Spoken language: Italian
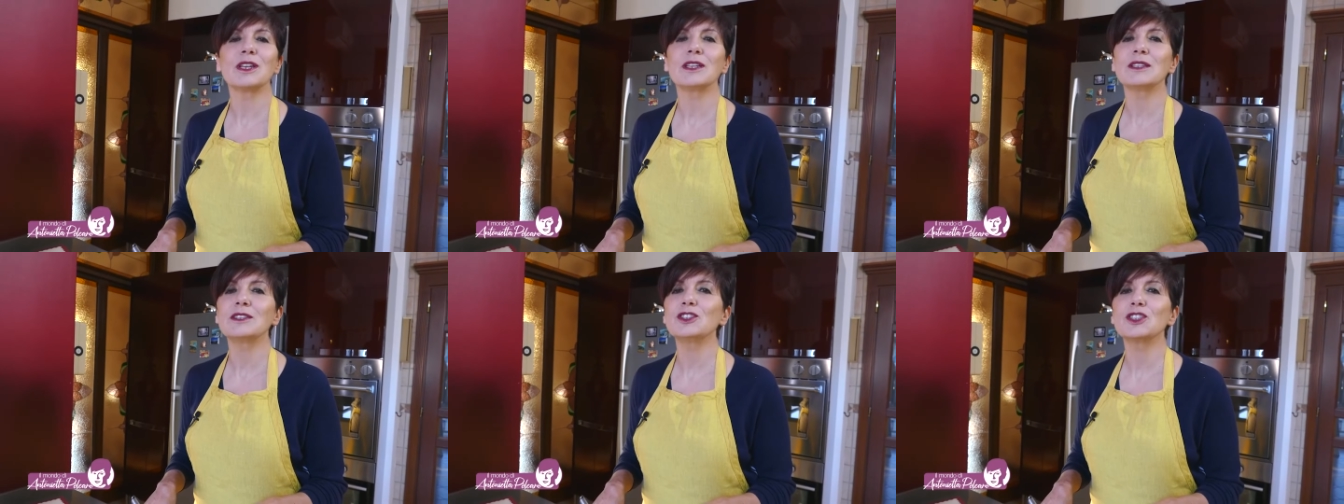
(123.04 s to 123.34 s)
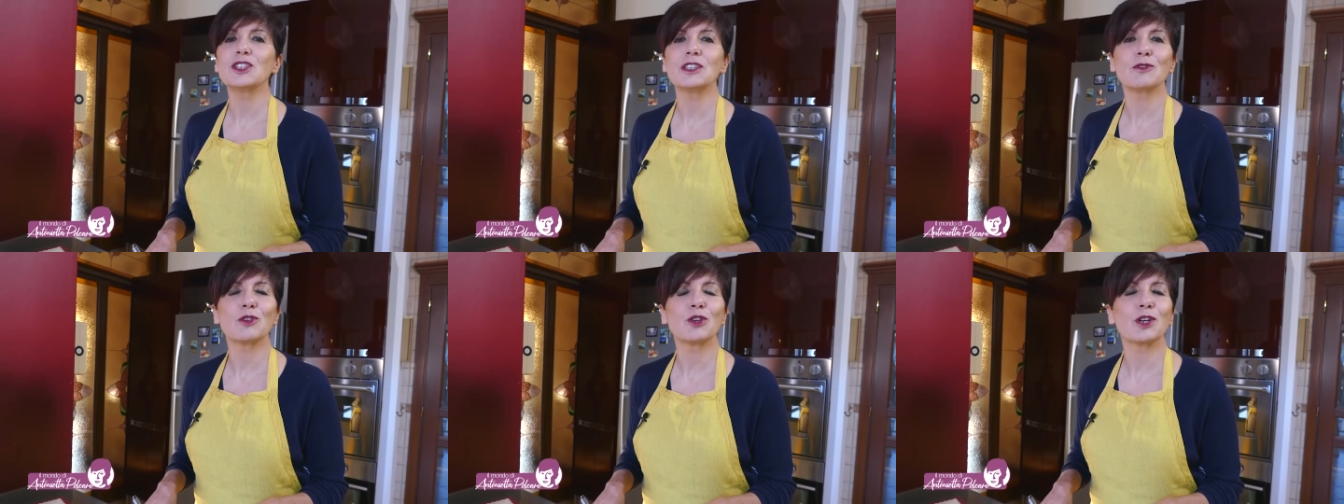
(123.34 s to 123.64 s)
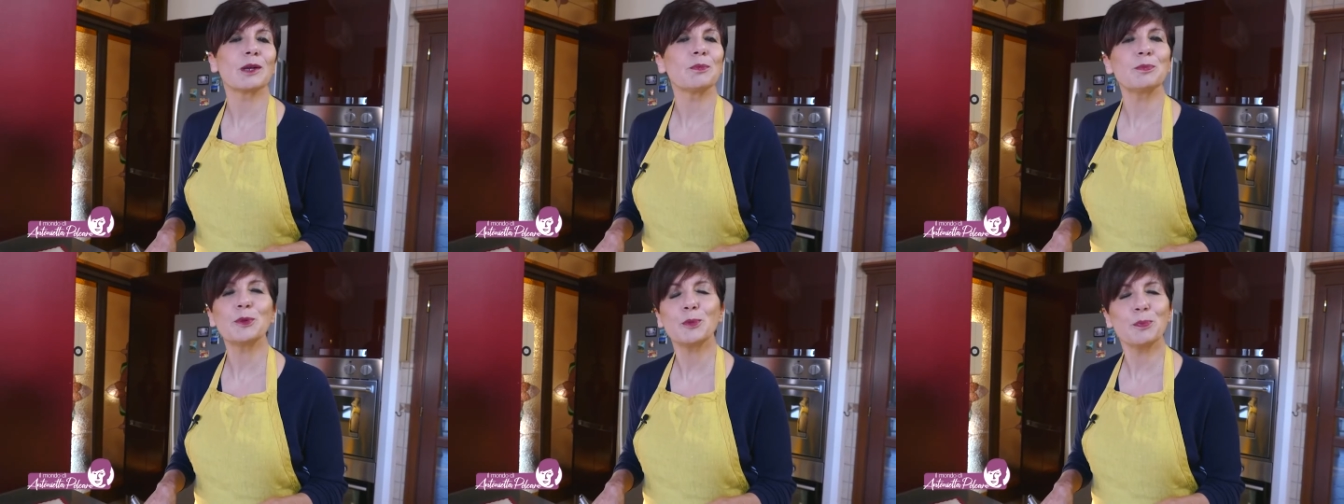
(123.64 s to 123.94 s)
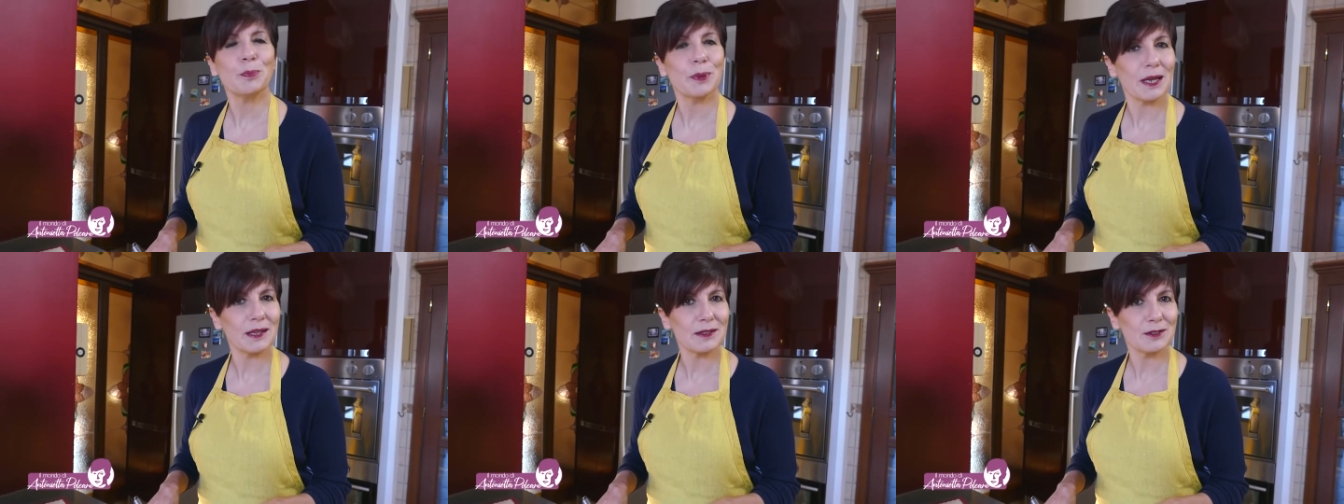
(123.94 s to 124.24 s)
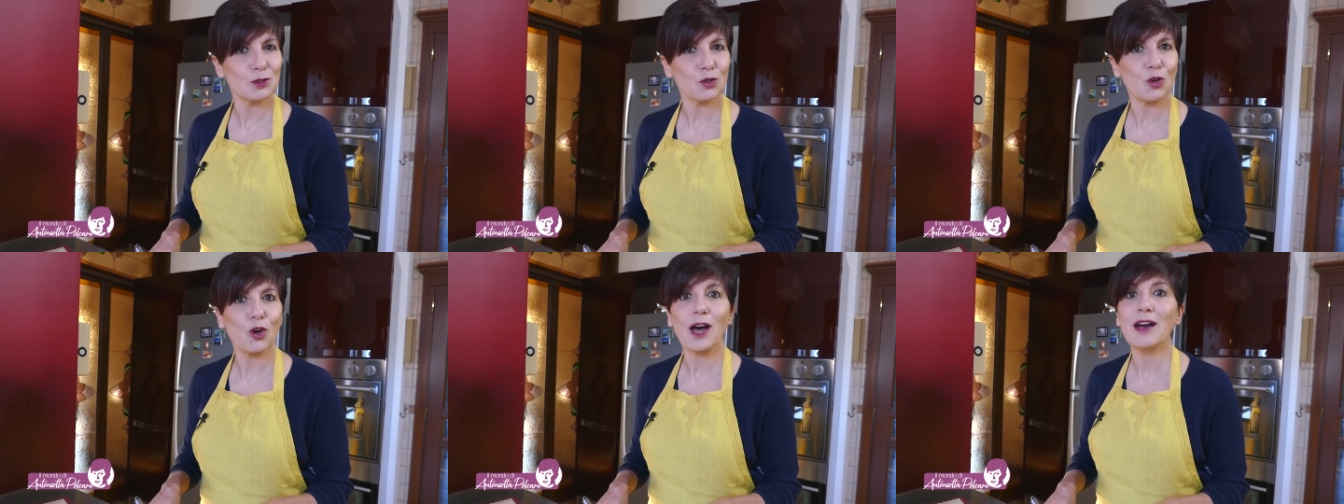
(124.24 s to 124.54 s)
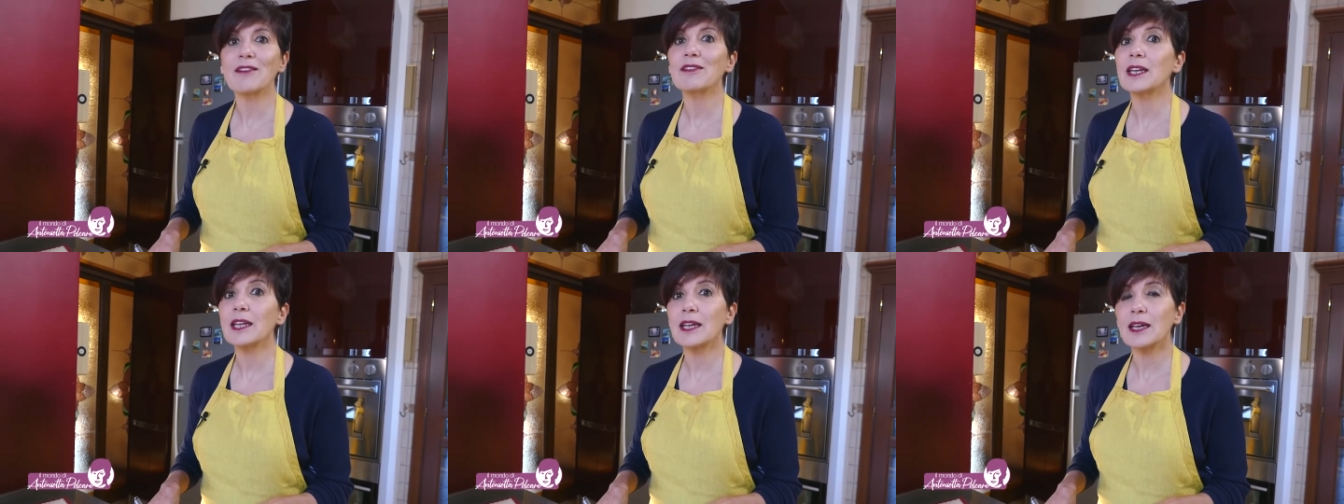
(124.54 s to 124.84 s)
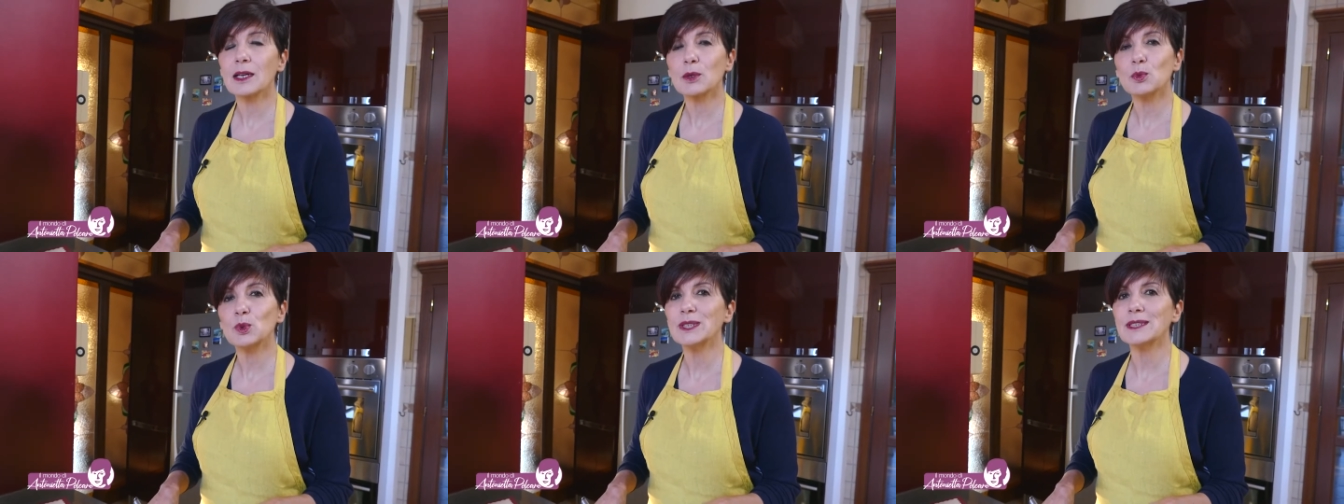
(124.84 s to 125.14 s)
le dicevo che al più presto avrei
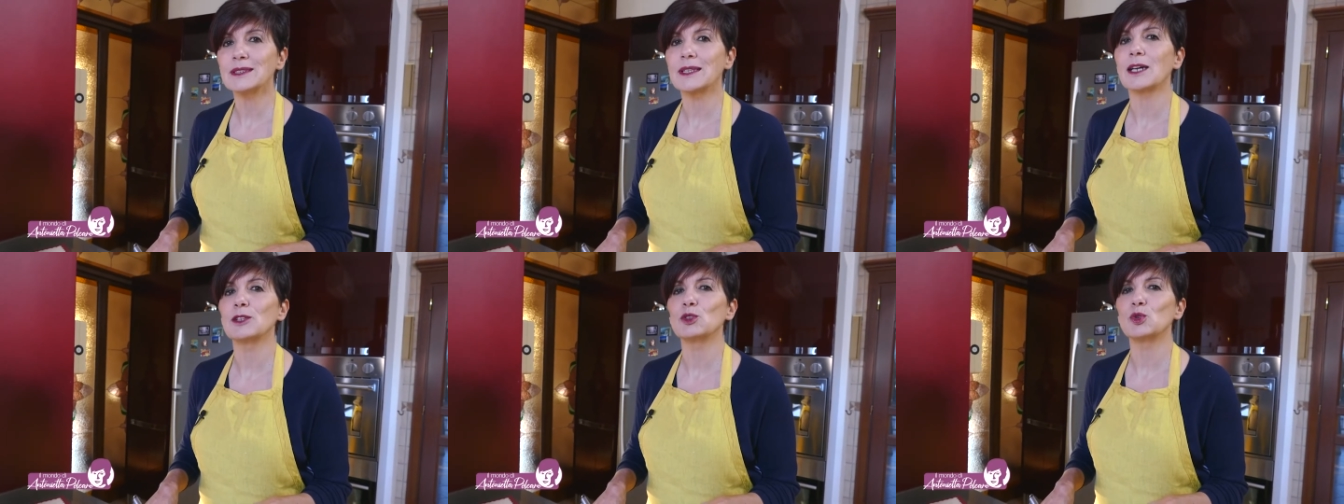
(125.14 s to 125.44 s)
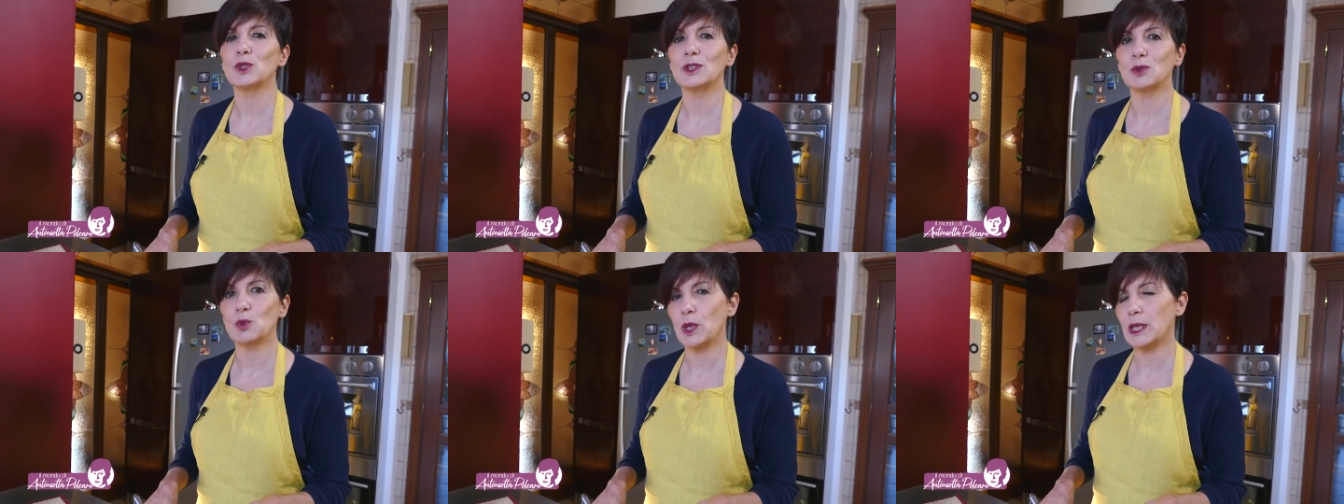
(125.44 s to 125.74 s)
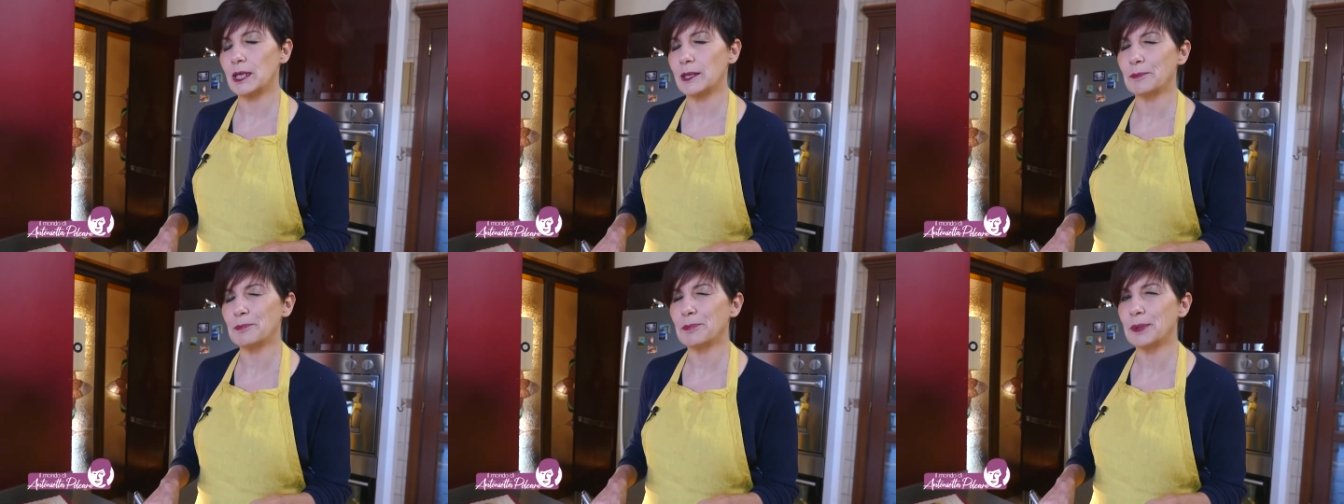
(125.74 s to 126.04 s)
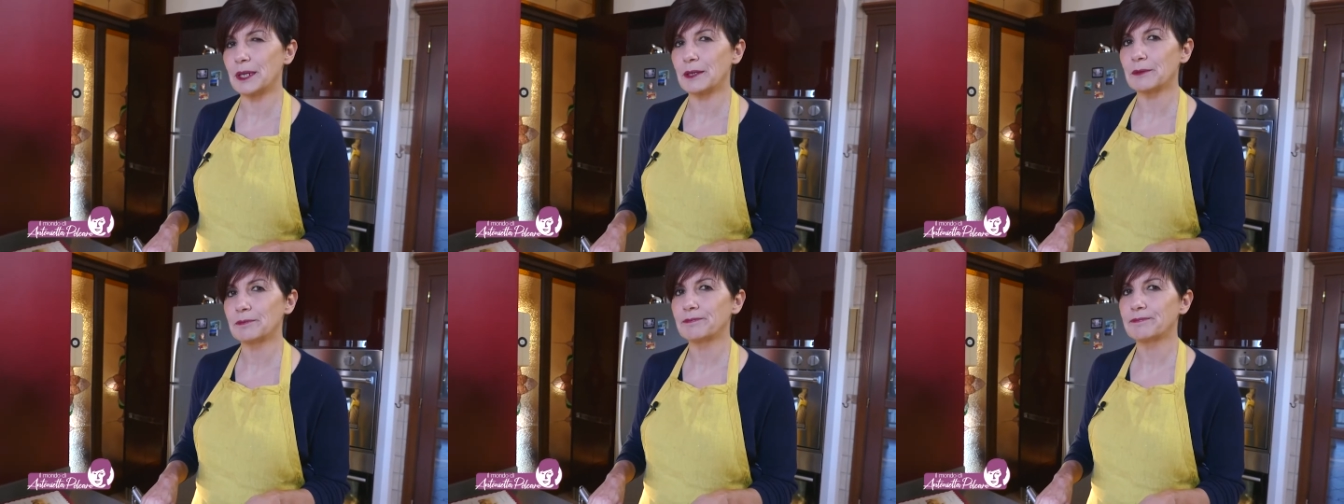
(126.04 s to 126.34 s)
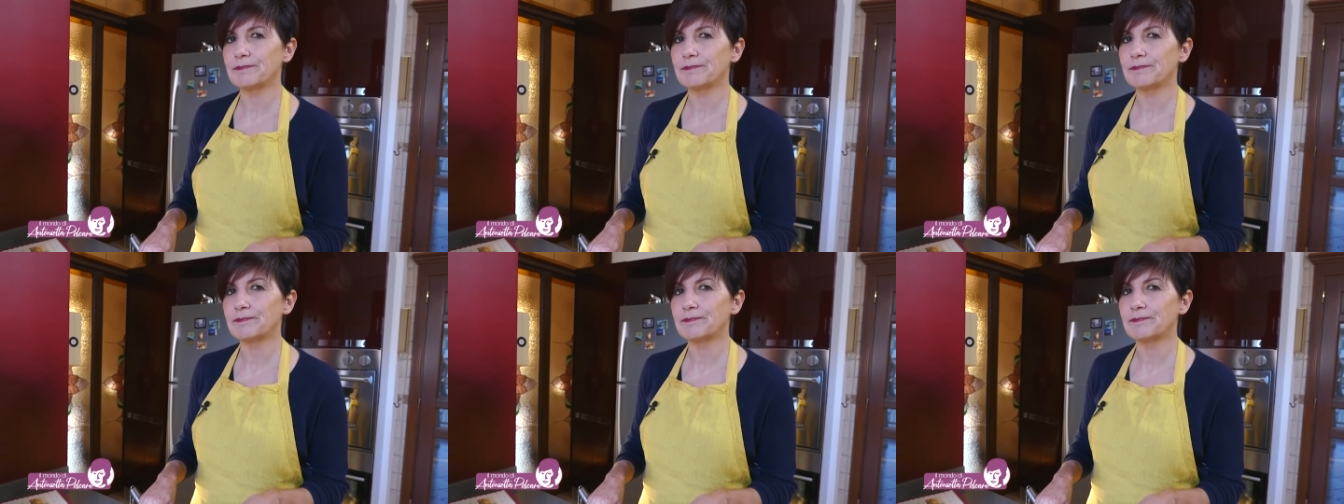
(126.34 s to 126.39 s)
acquistato i suoi libri.